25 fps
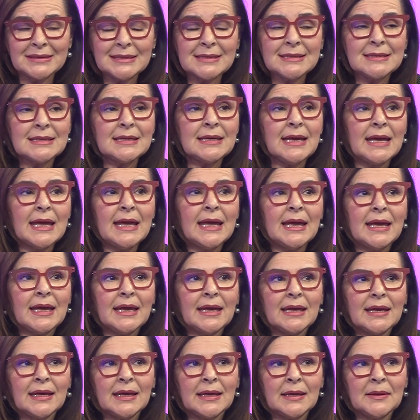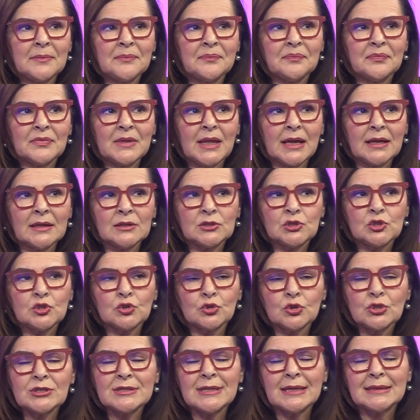sì. E, um, eh, ci
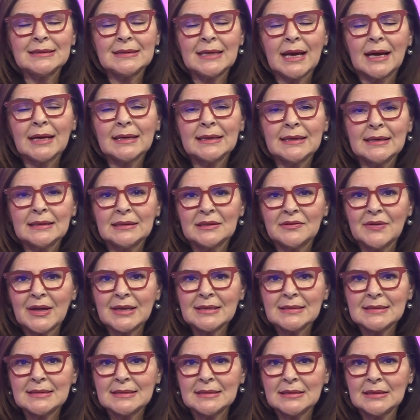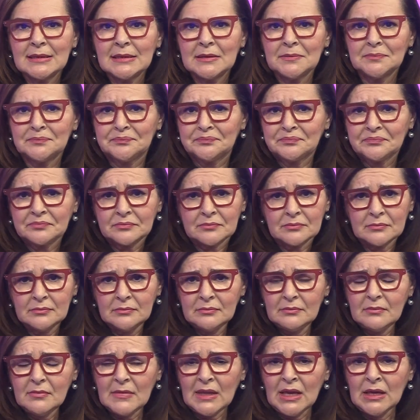sono stati anche diversi
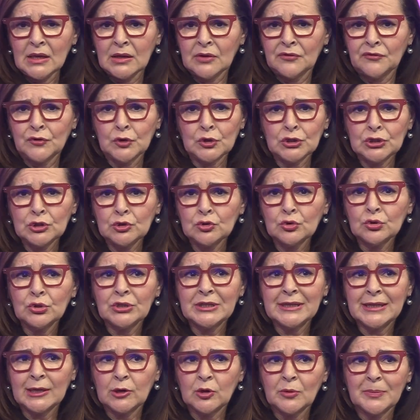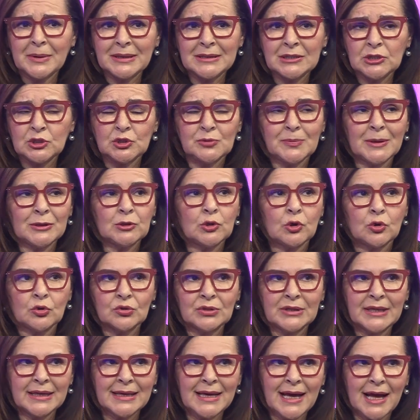eh, fornitori che hanno partecipato
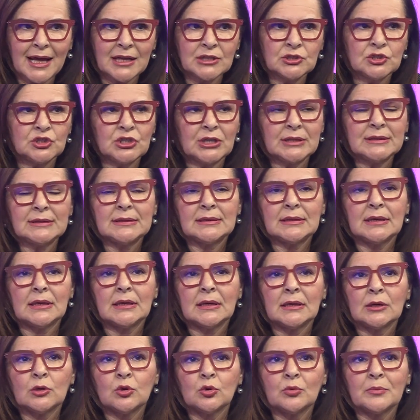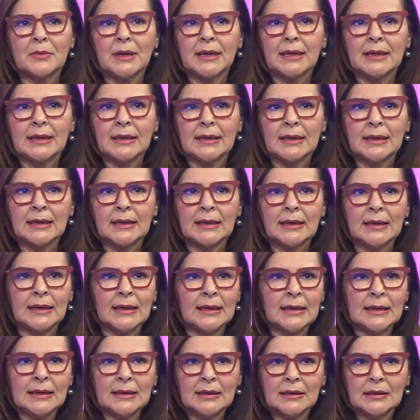con dei gadget eh, come
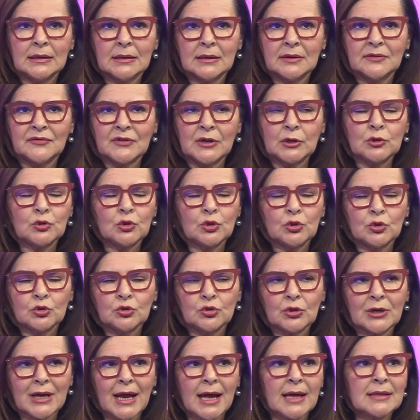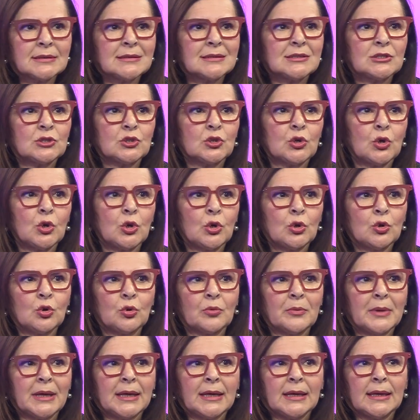eh, frantoio d'Orazio,
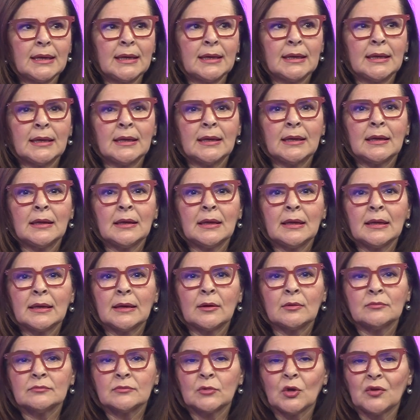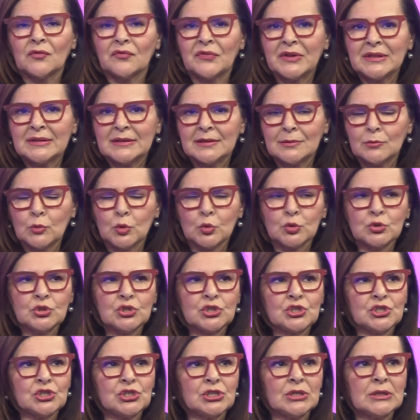come confetti
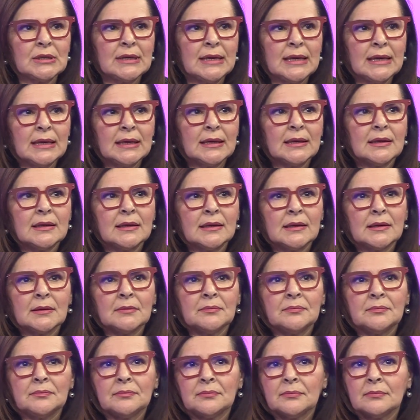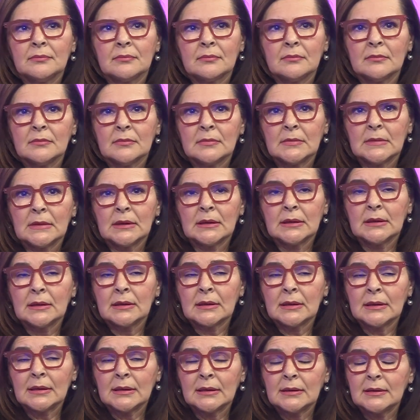mucci. Ehm, eh,
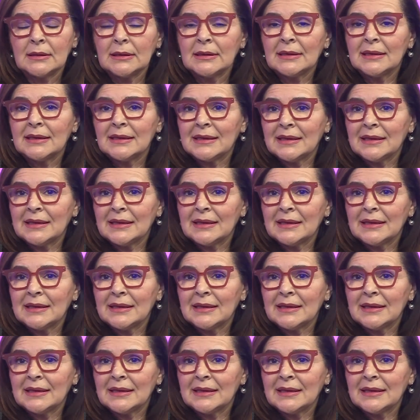dei simboli